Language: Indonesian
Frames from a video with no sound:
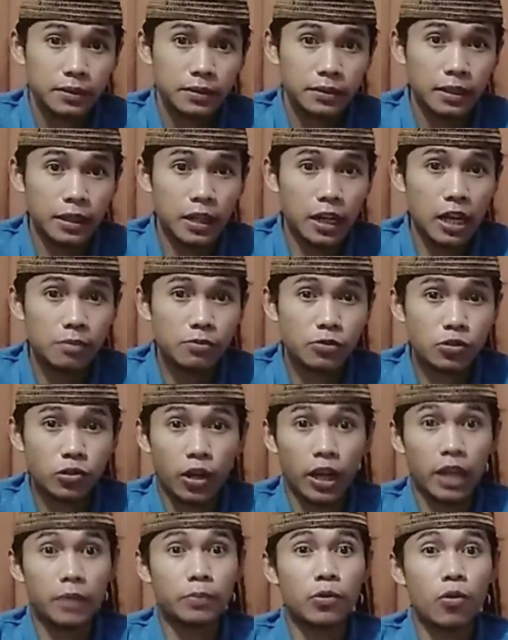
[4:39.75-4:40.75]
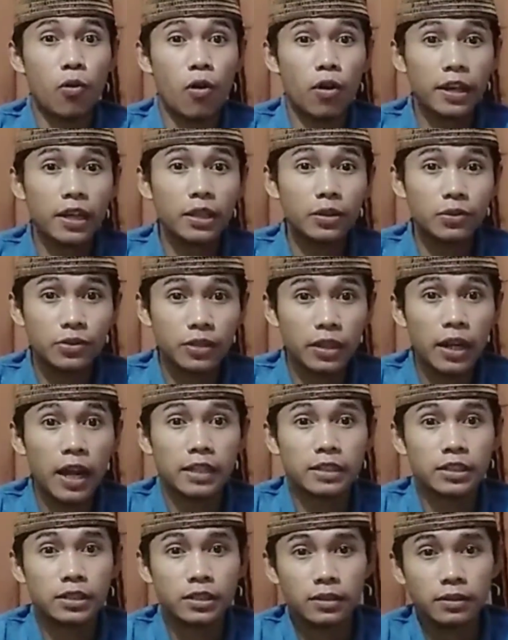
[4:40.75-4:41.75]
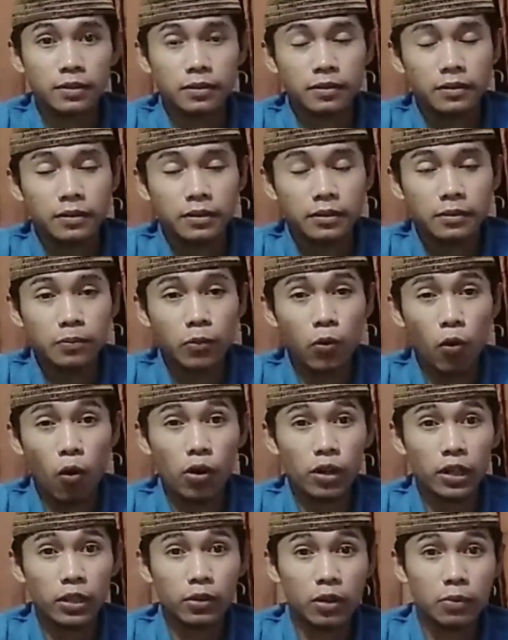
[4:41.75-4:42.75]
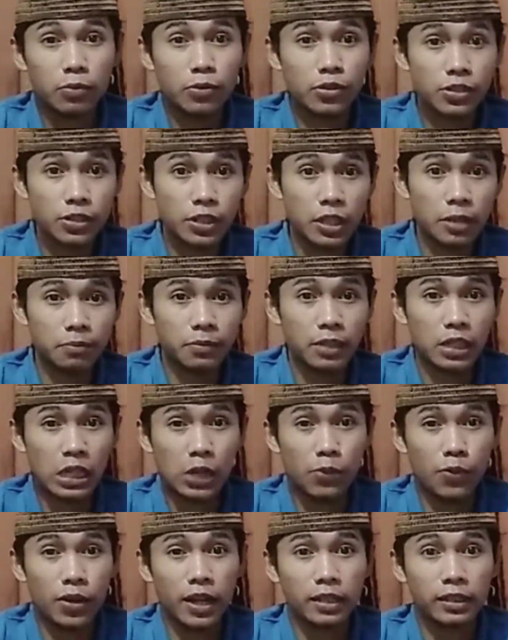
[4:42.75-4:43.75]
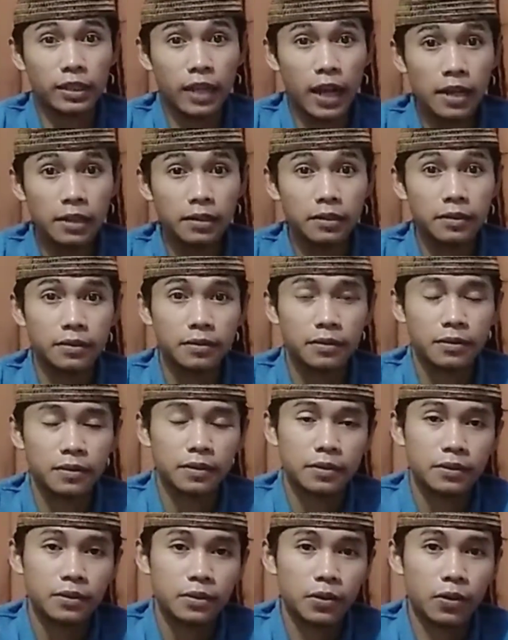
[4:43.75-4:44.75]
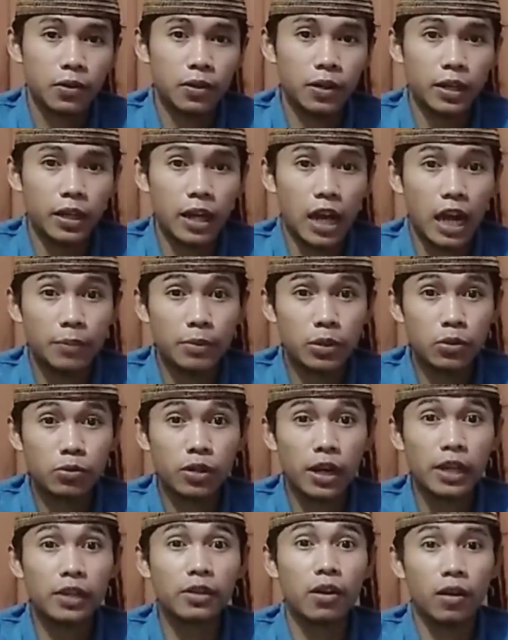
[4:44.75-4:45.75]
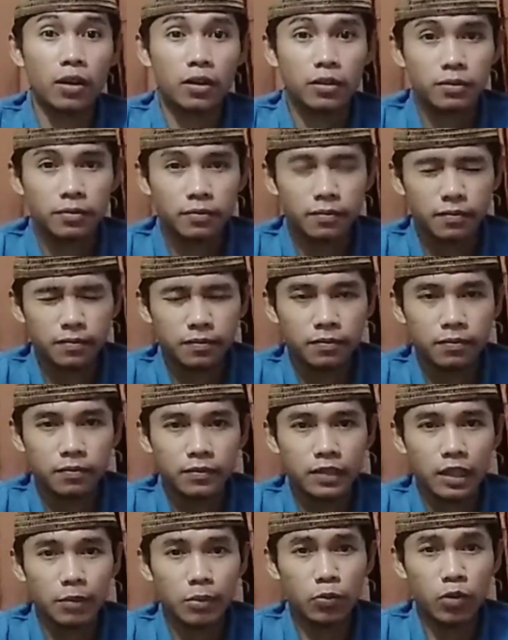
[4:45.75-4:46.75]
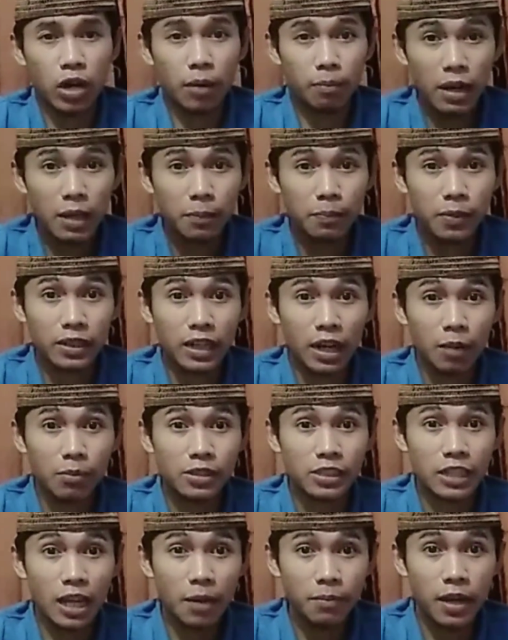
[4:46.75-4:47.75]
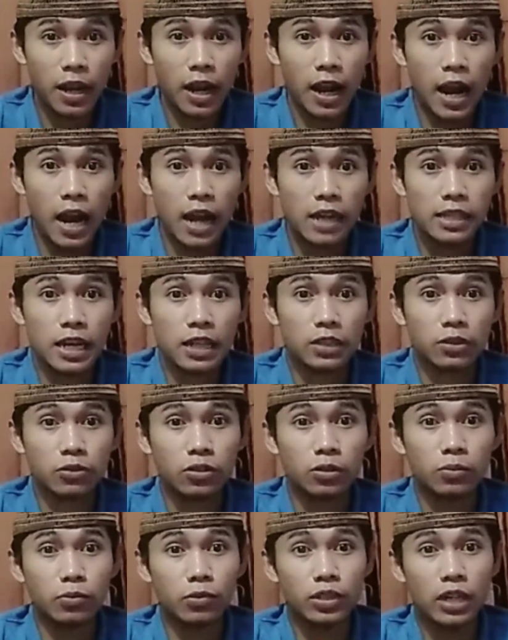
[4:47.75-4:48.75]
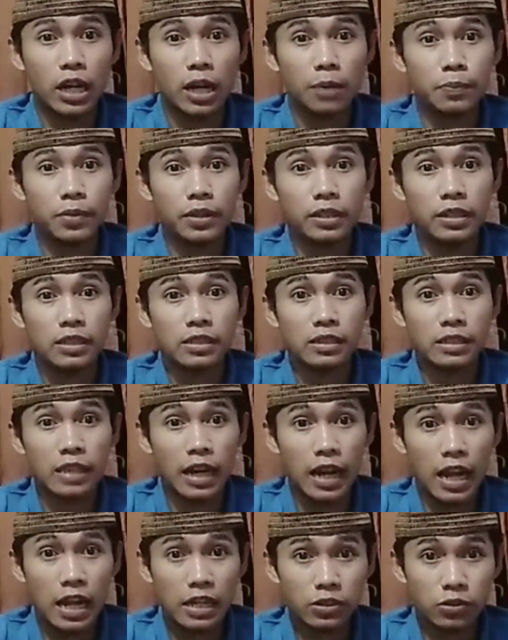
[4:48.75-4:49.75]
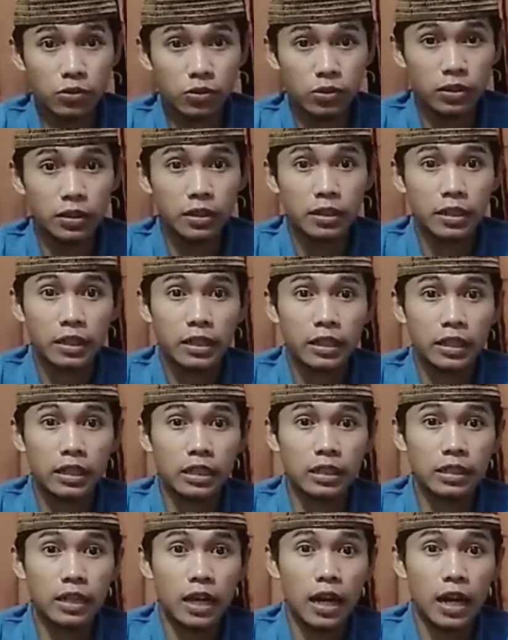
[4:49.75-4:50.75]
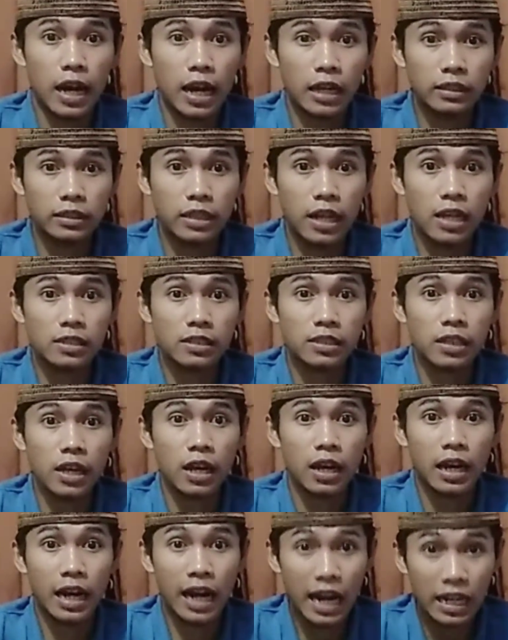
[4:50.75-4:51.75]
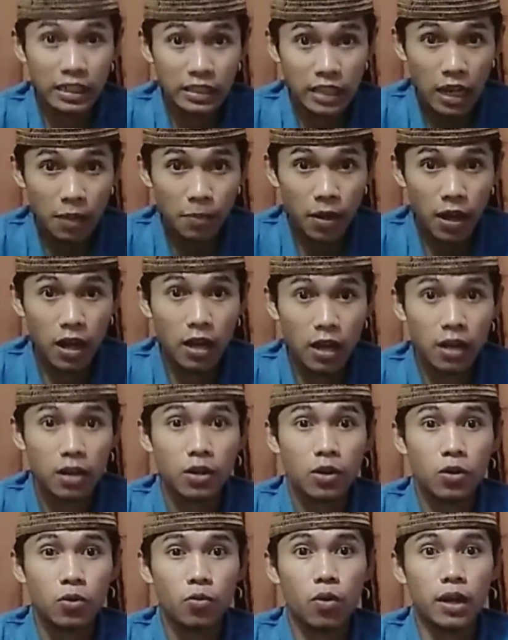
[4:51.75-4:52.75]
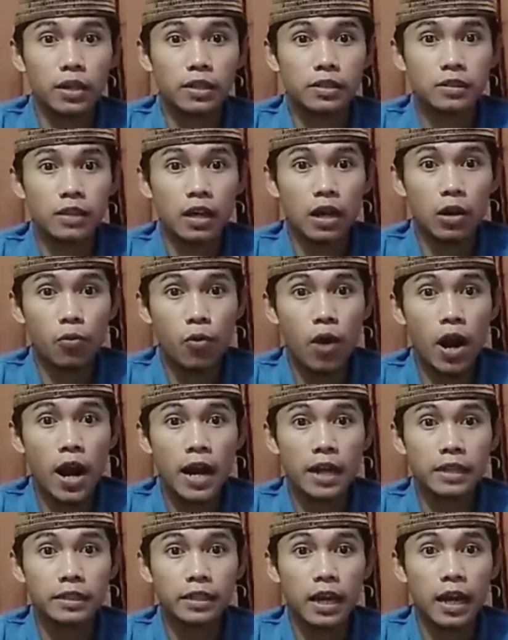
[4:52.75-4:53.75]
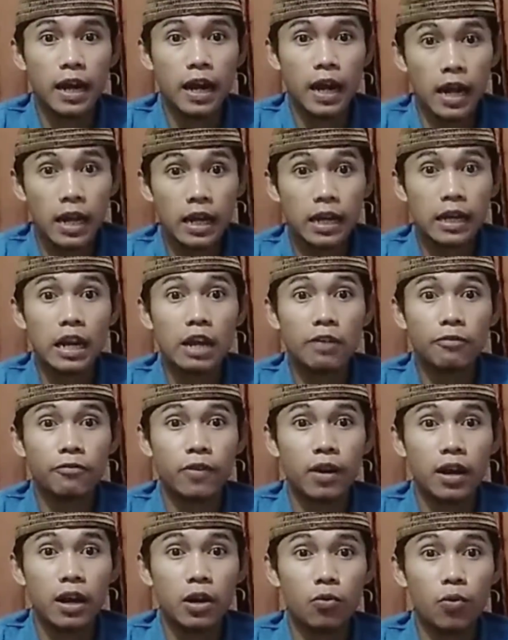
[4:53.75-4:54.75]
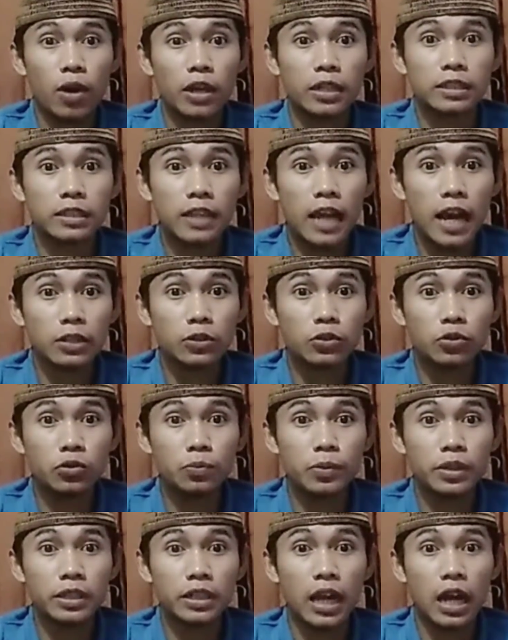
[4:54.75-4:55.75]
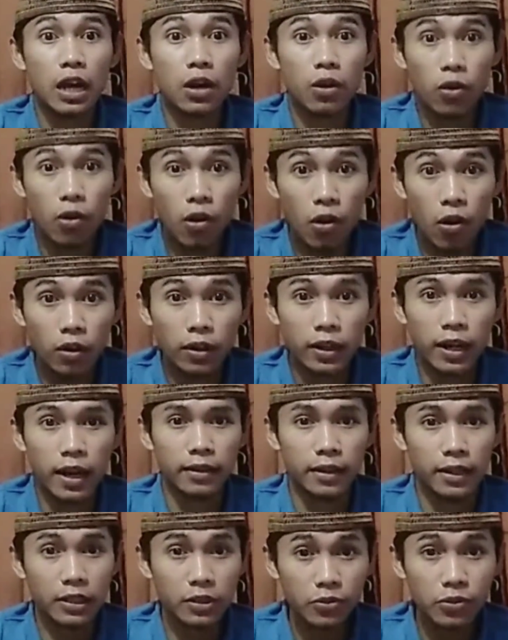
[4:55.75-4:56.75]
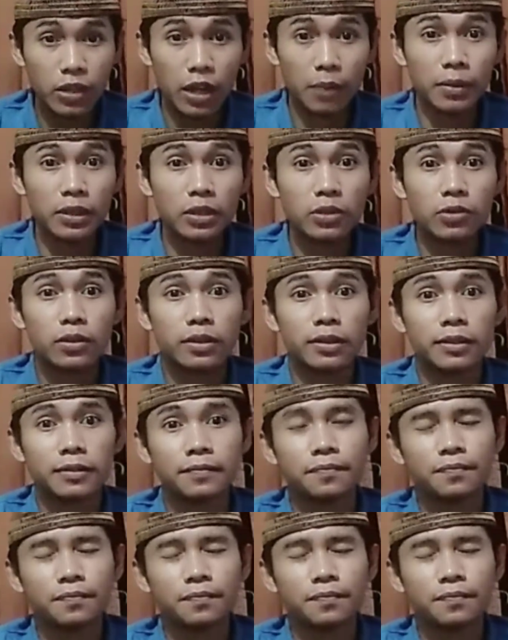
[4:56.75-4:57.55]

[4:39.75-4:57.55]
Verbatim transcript: di dalam Sahih Bukhari itu jelas Bukhari wa Muslim diriwayatkan oleh Abi Hurairah Nabi Muhammad pernah bersabda ayatul munafiki salasun ida haddatsa kadaba wa idza wa'ada akhlafa wa ida tumina khona nah itu yang betul